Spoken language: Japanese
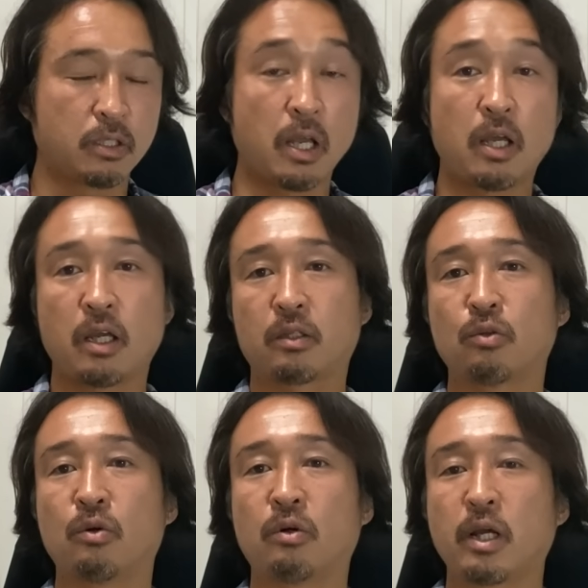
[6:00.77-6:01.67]
えっ、ー、
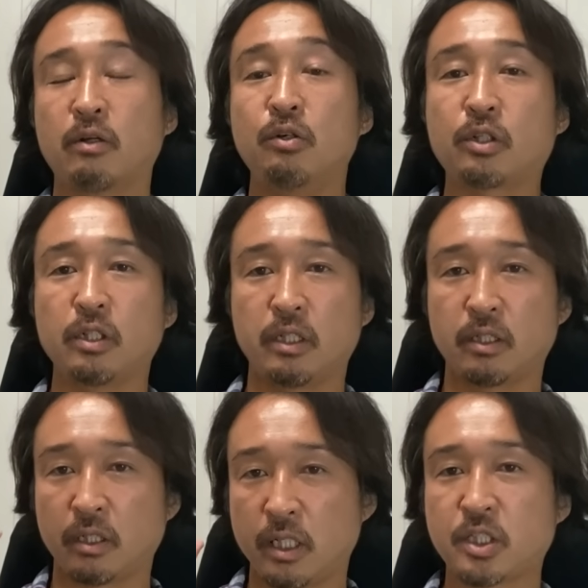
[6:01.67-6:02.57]
と、
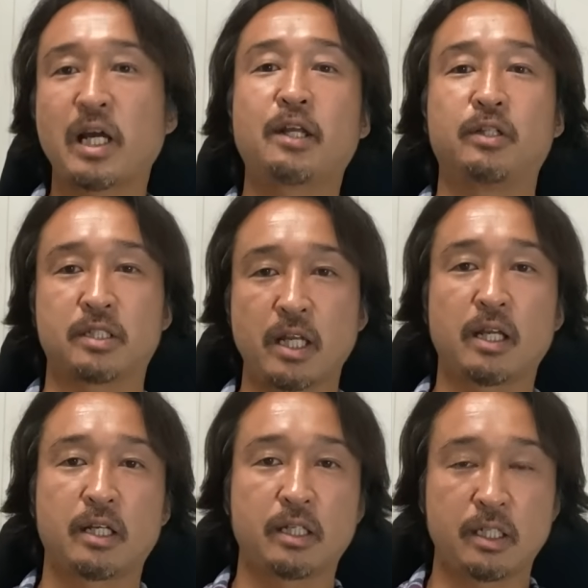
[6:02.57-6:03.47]
イスラエルですね。
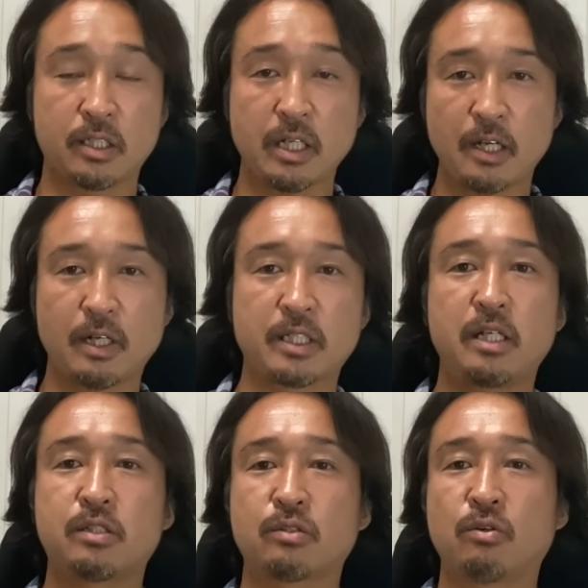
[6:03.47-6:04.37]
イスラエルが
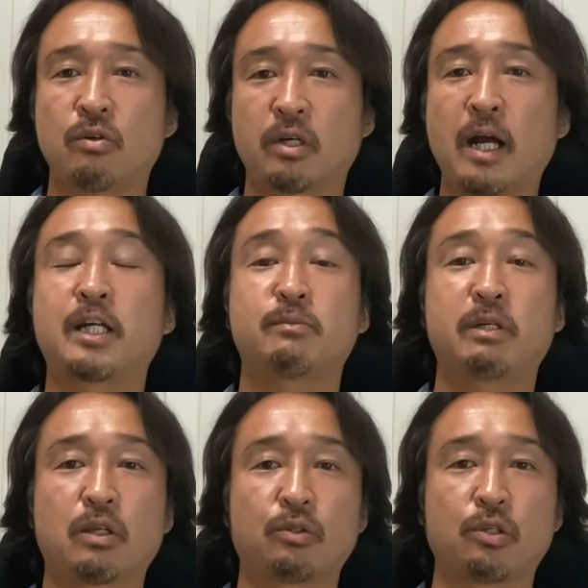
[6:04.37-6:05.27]
戦争が始
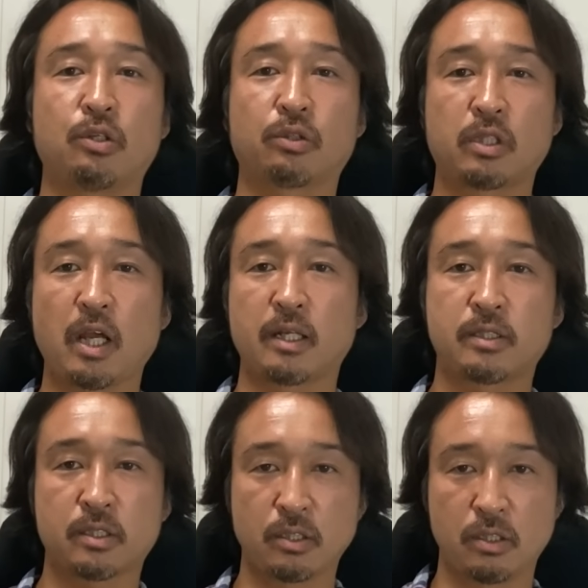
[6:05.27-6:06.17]
ことによって、
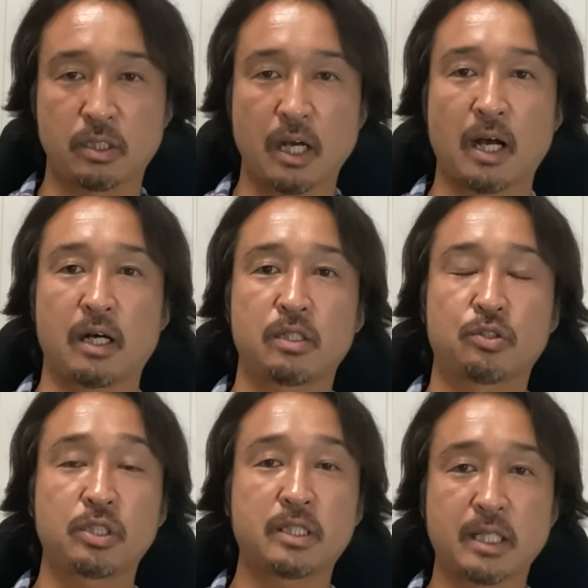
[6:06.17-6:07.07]
通貨、
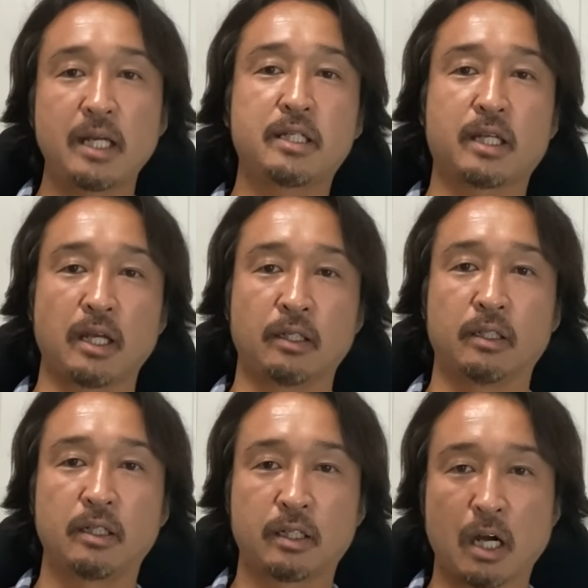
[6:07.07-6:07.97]
そして債券、
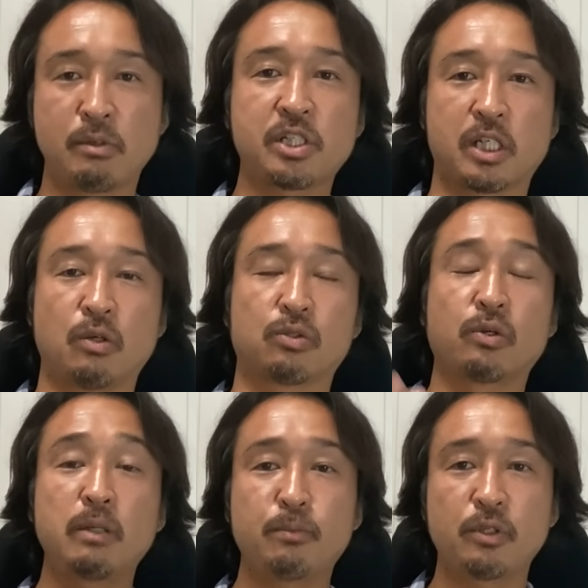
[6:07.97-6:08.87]
株式の
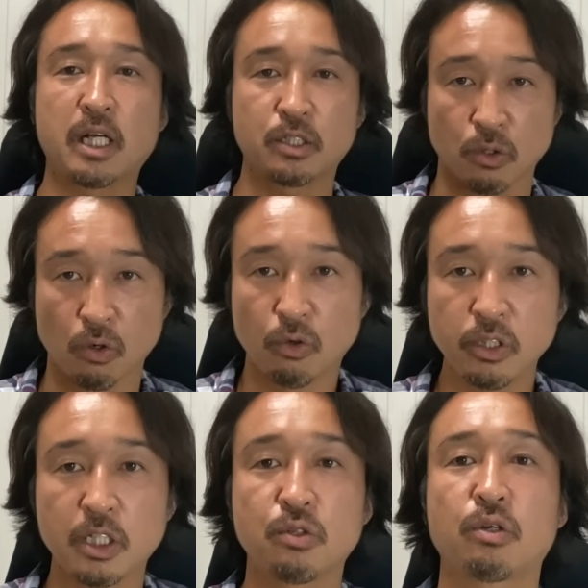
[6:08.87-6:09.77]
トリプル安と、こう
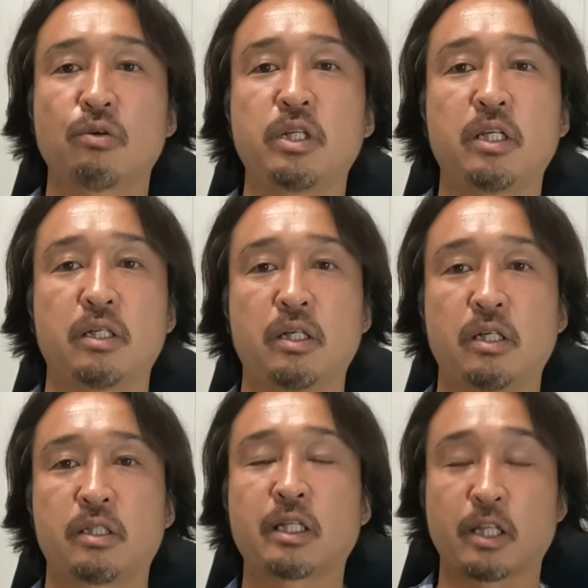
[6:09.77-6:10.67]
いった状況に
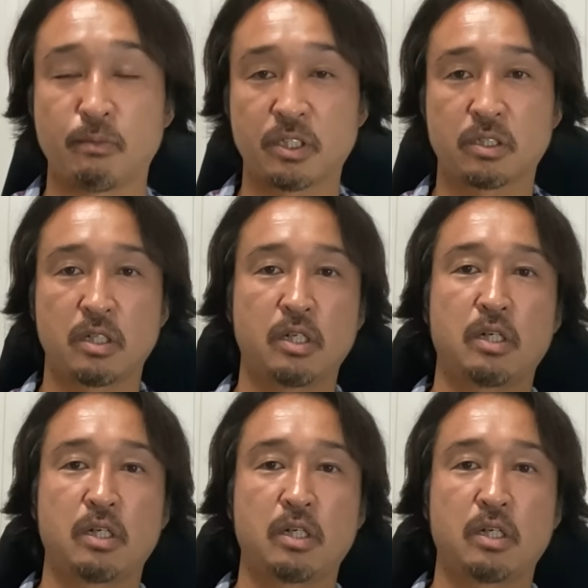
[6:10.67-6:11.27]
なっています。